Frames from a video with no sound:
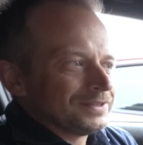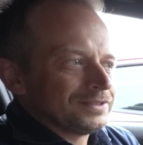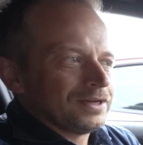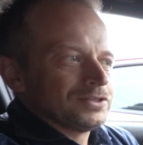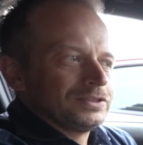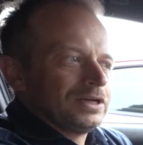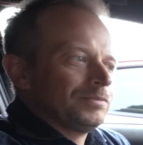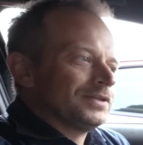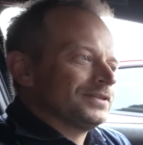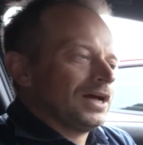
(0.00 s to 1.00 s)
seht ihr also, hier haben
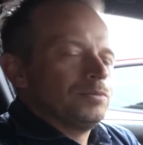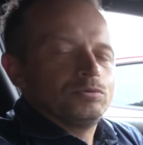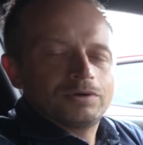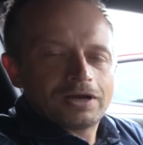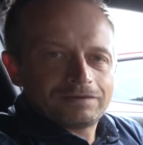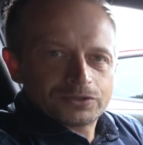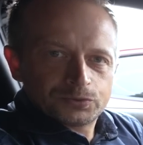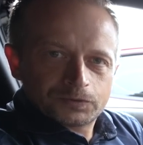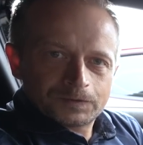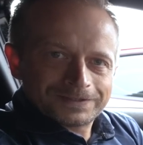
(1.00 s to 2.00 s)
wir das Albumcover
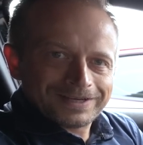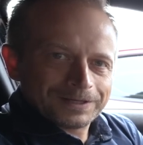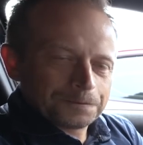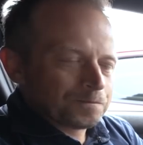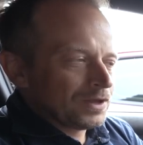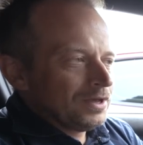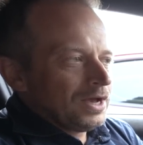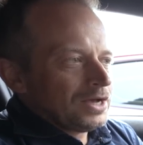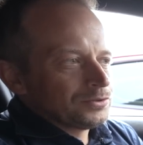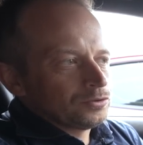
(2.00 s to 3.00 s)
sozusagen.
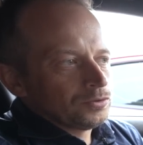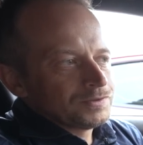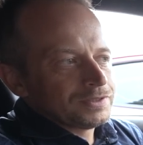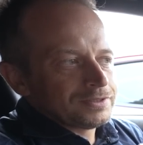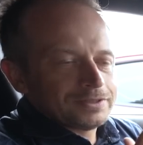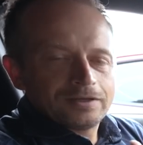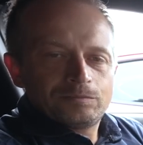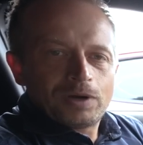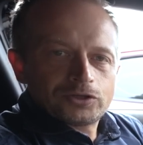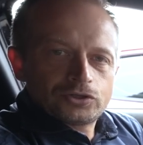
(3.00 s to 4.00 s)
Also grundsätzlich
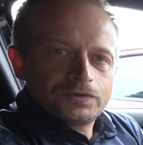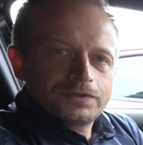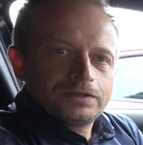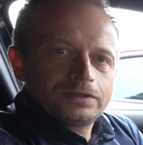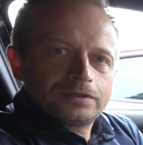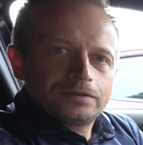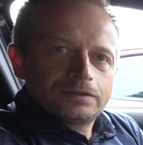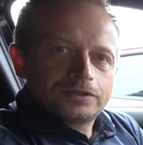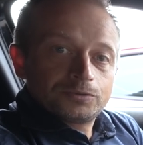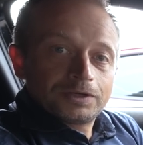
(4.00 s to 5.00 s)
macht schon Sinn, den
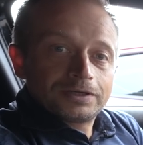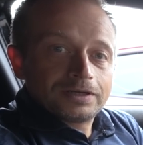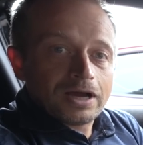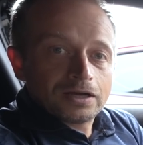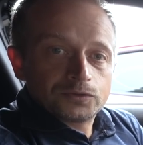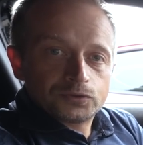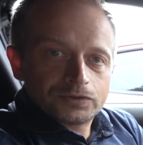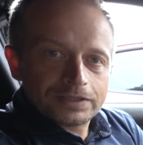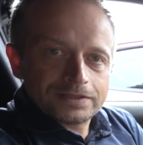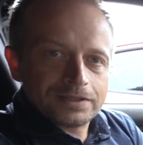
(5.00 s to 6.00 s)
entsprechenden Haken zu
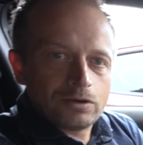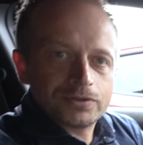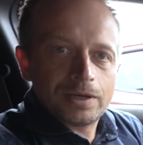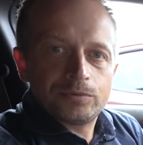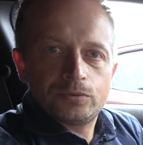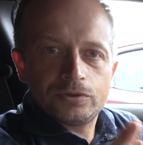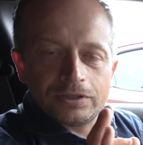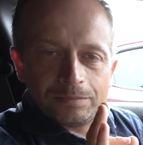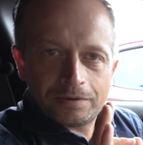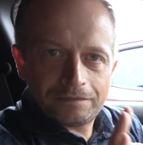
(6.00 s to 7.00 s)
setzen. Außer ihr habt natürlich
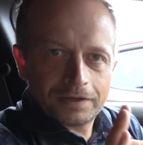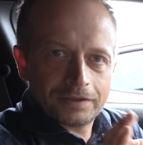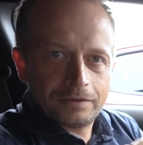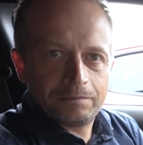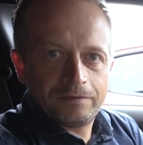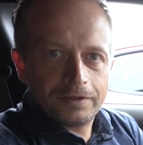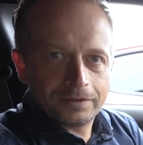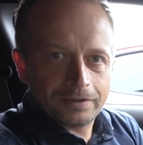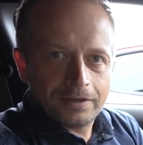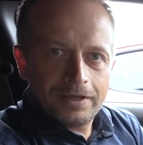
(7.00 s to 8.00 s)
eine perfekt
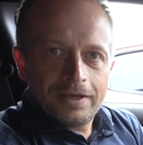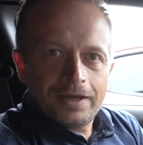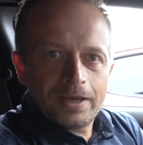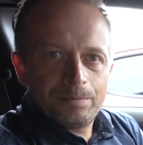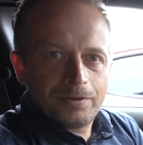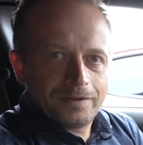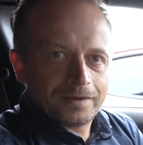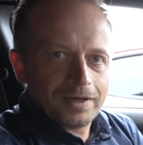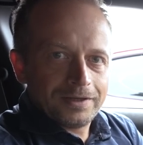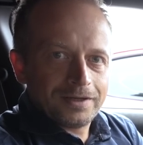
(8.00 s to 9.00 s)
gepflegte
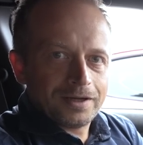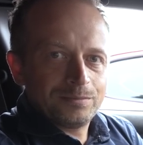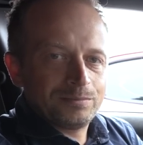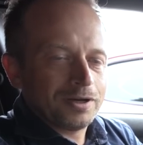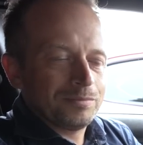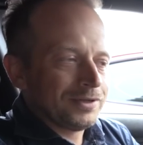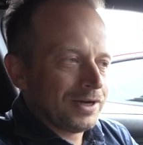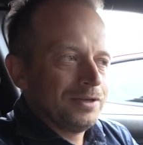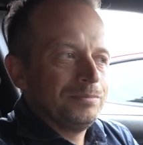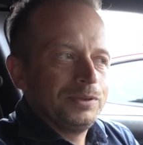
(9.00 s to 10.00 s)
MP3-Datenbank mit
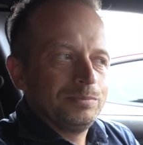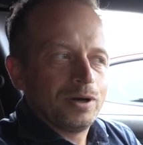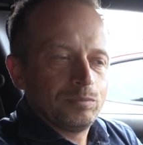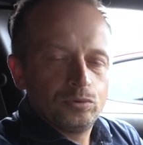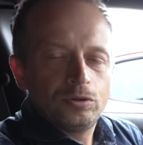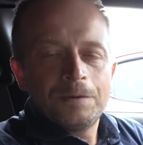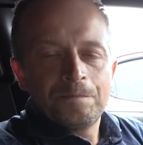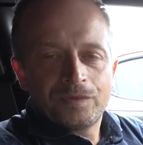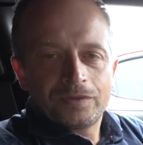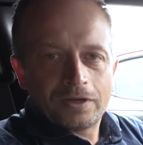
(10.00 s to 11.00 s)
allem Pipapo
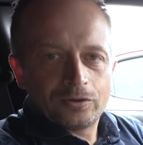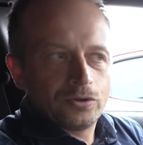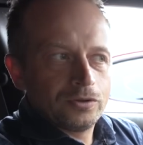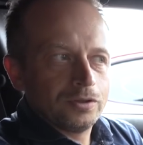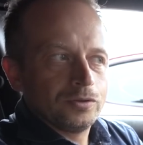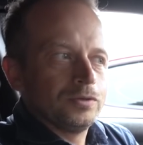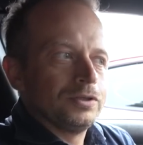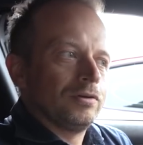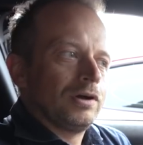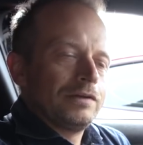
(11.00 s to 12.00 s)
dann könnt ihr
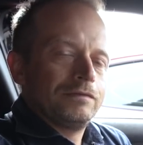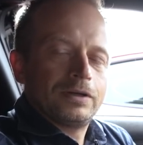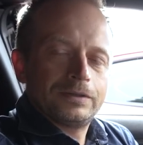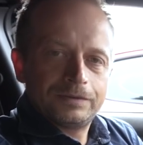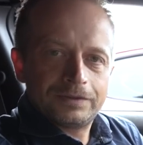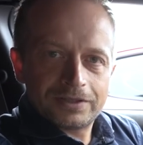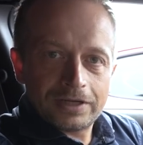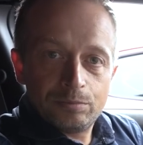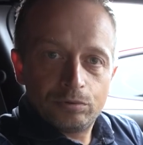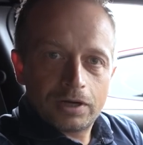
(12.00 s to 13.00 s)
natürlich auch einfach das
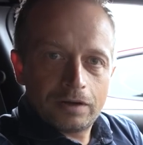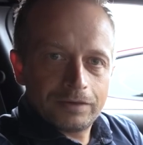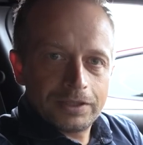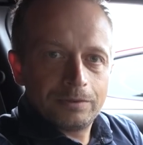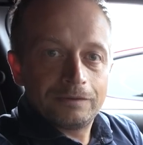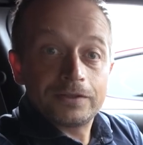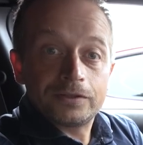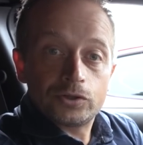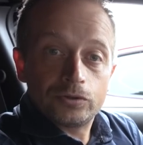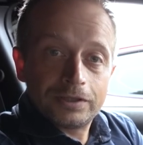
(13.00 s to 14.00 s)
Albumcover nehmen, was
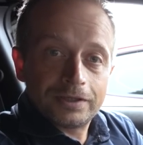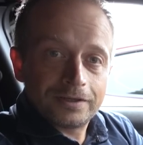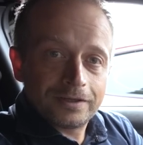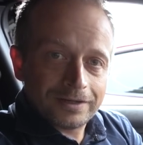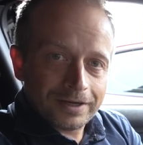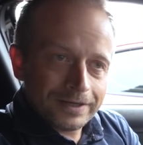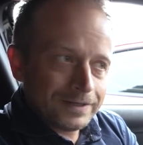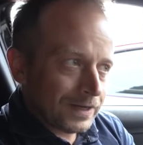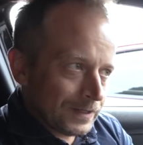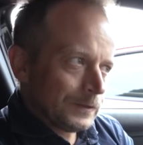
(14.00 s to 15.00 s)
da schon in der Datei
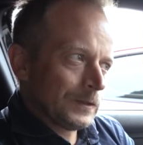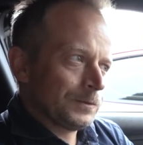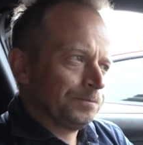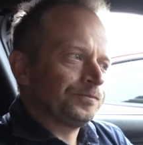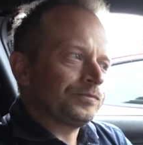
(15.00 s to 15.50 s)
enthalten ist.